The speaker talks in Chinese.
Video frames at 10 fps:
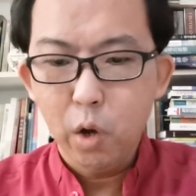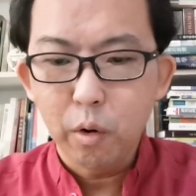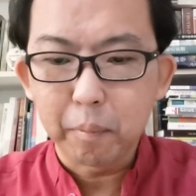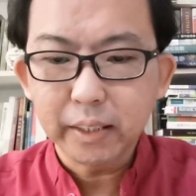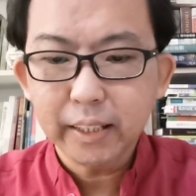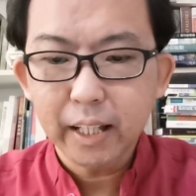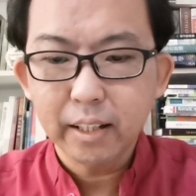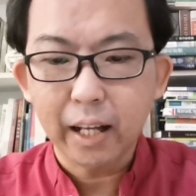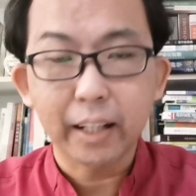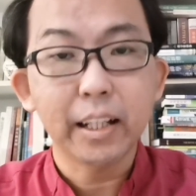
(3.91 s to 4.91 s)
我们今
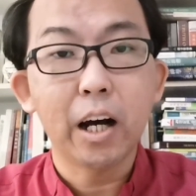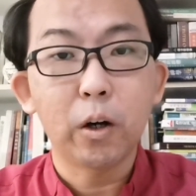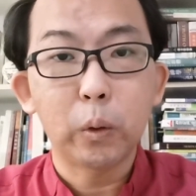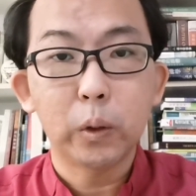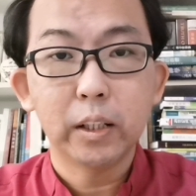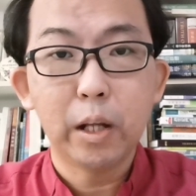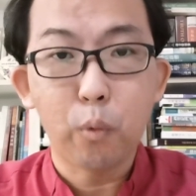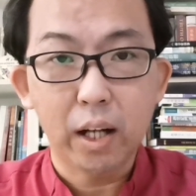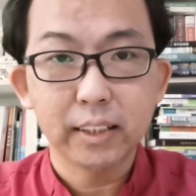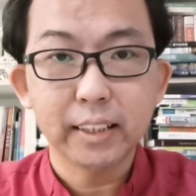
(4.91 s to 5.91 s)
天来到《列
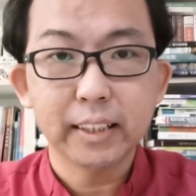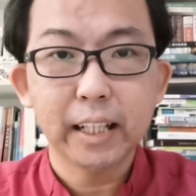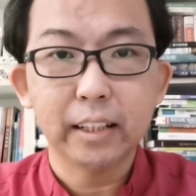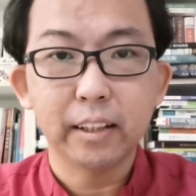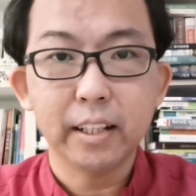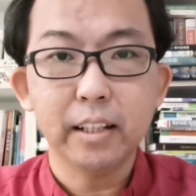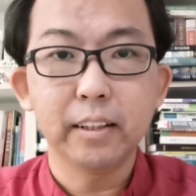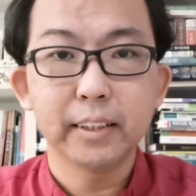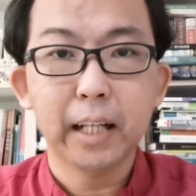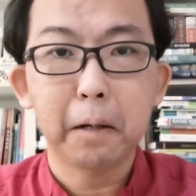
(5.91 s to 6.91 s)
王记》下的第
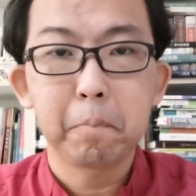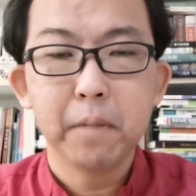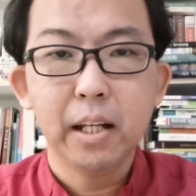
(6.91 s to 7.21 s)
二章，